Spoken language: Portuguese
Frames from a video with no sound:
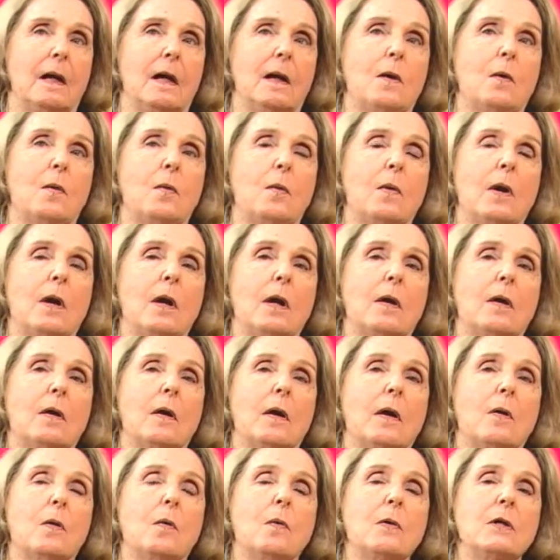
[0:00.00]
a um
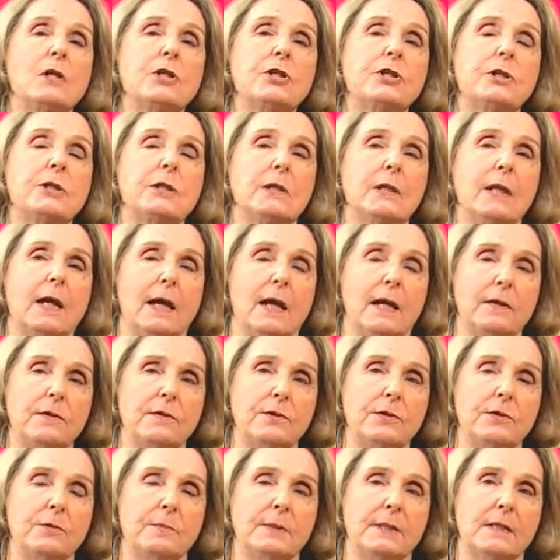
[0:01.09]
espetáculo. A,
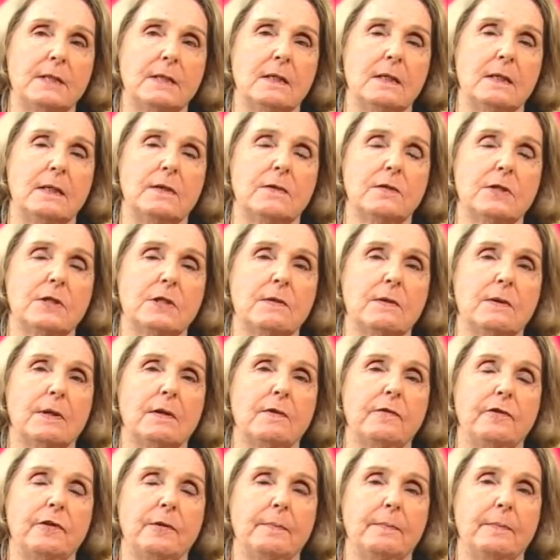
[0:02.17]
quantidade de brasileiros que são
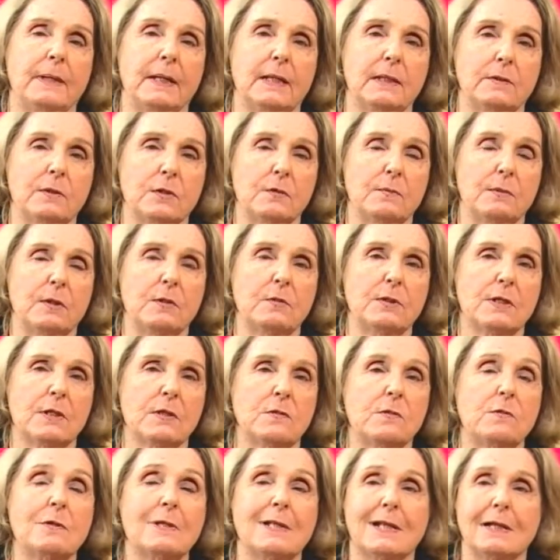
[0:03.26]
analfabetos é uma coisa
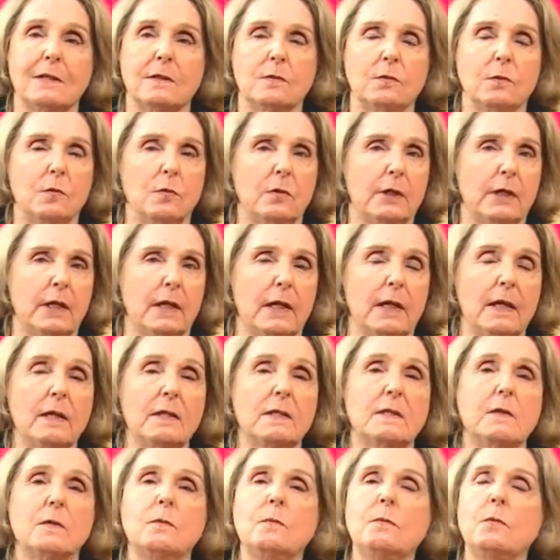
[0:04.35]
assustadora.
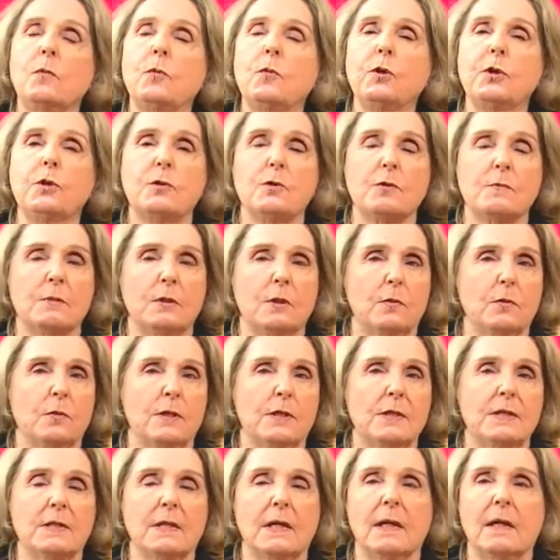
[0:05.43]
São muitos
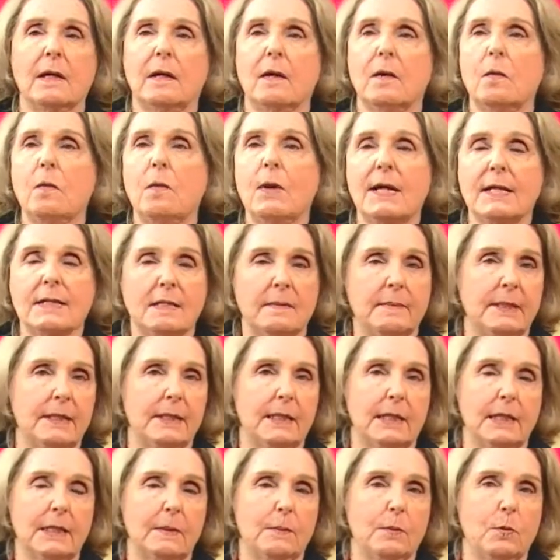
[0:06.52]
milhões. É quase a
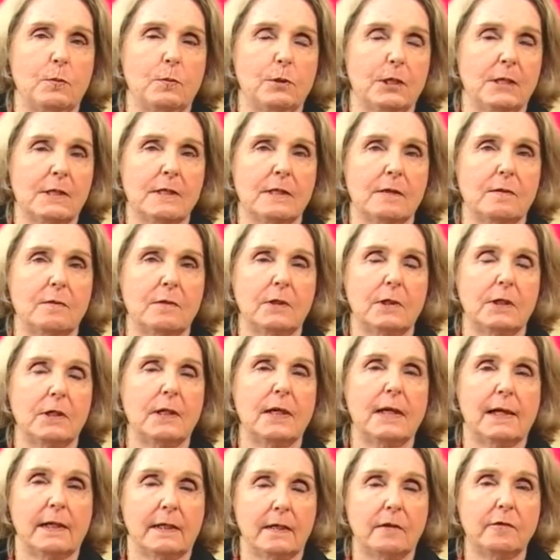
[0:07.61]
metade da população que
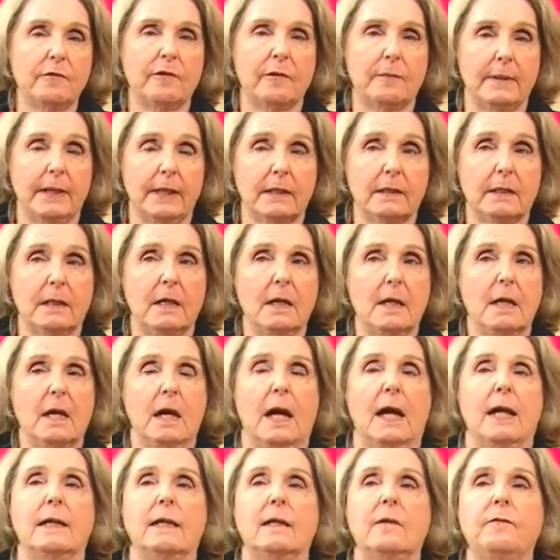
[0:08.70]
é analfabeta.
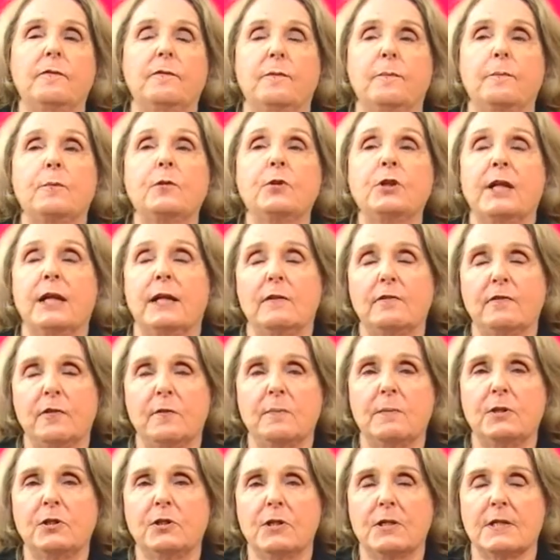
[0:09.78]
Analf... Porque
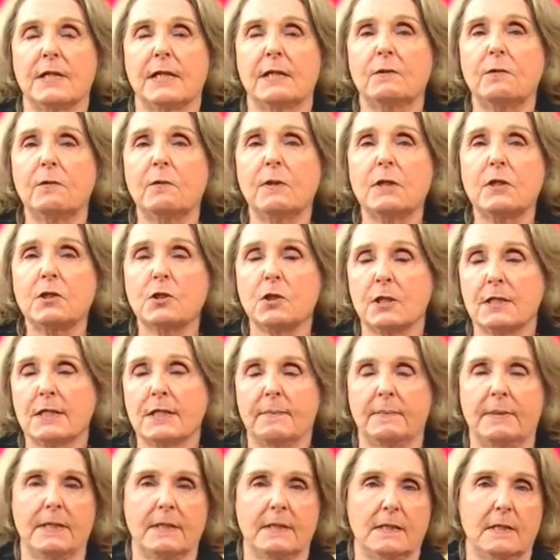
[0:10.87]
alfabetizado não é só
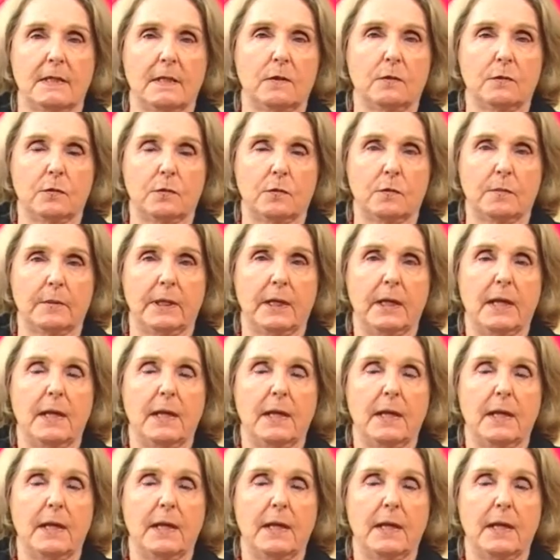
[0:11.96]
saber assinar o nome.